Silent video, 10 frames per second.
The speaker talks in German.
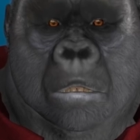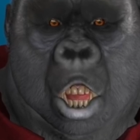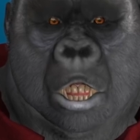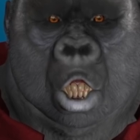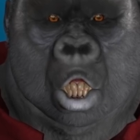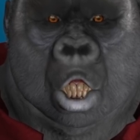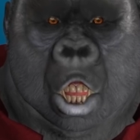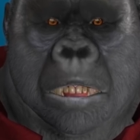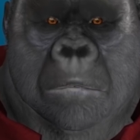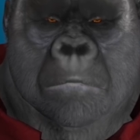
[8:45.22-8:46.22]
Hier werden
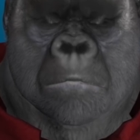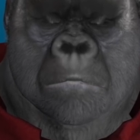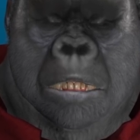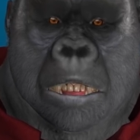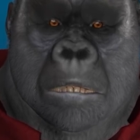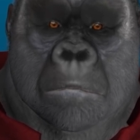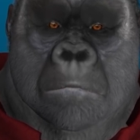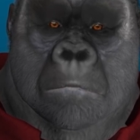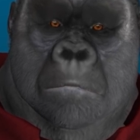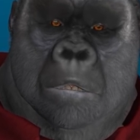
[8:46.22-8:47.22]
folgende
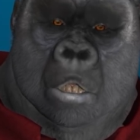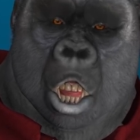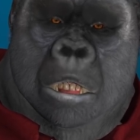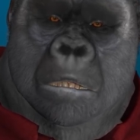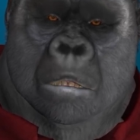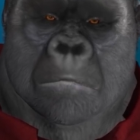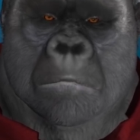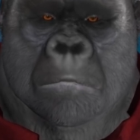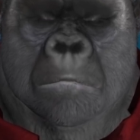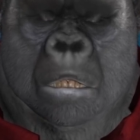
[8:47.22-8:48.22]
Punkte erwähnt.
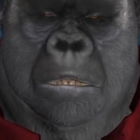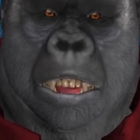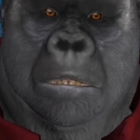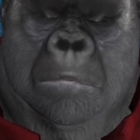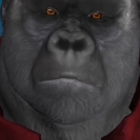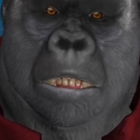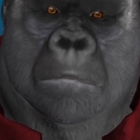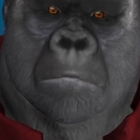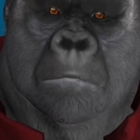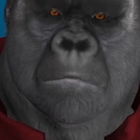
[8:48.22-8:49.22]

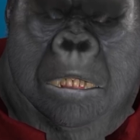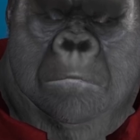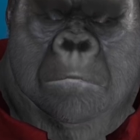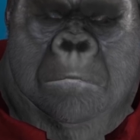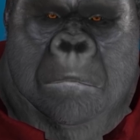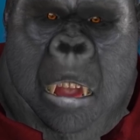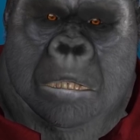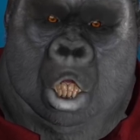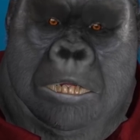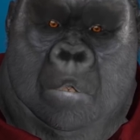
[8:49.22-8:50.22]
Zuwanderung von
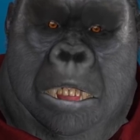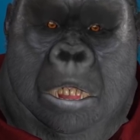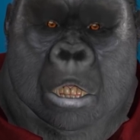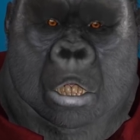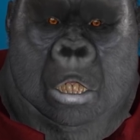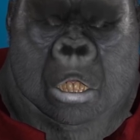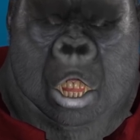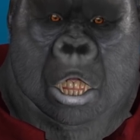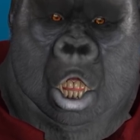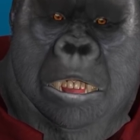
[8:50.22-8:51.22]
EU-Ausländern in
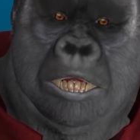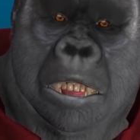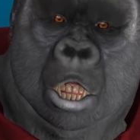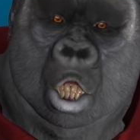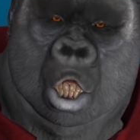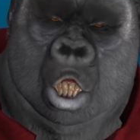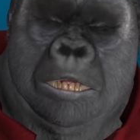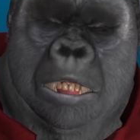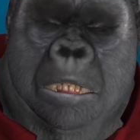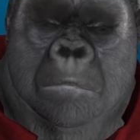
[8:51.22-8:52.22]
unsere
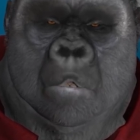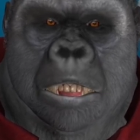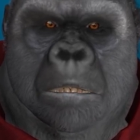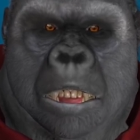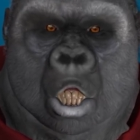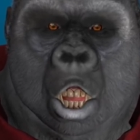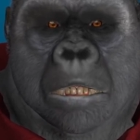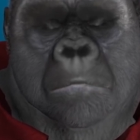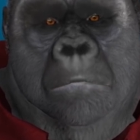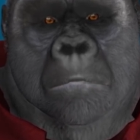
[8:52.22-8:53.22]
Sozialsysteme
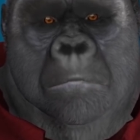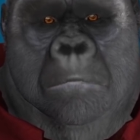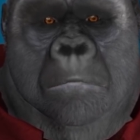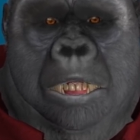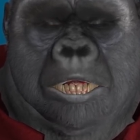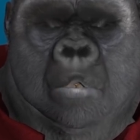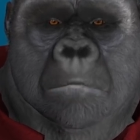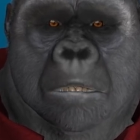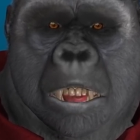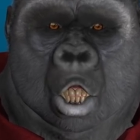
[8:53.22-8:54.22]
begrenzen.
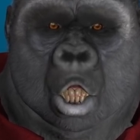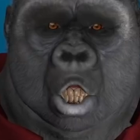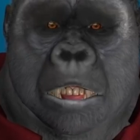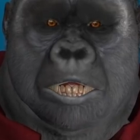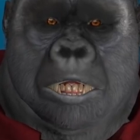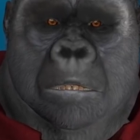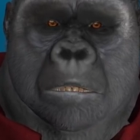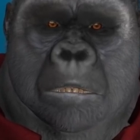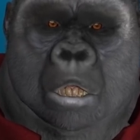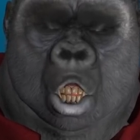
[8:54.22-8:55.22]
Nationale
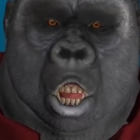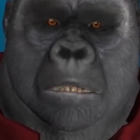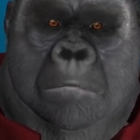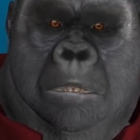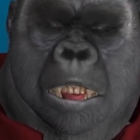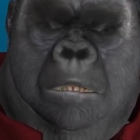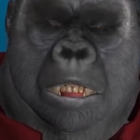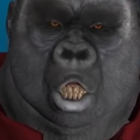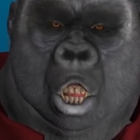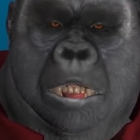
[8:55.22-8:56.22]
Gesetzgebungshoheit
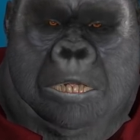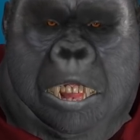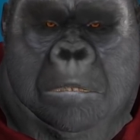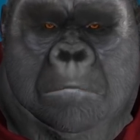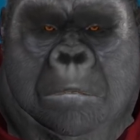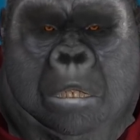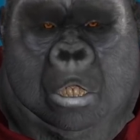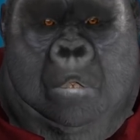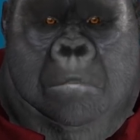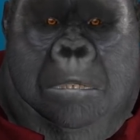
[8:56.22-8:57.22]
im
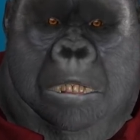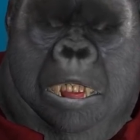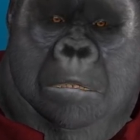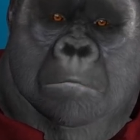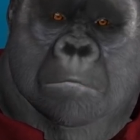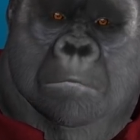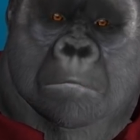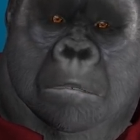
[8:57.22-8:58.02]
Sozialrecht verteidigen.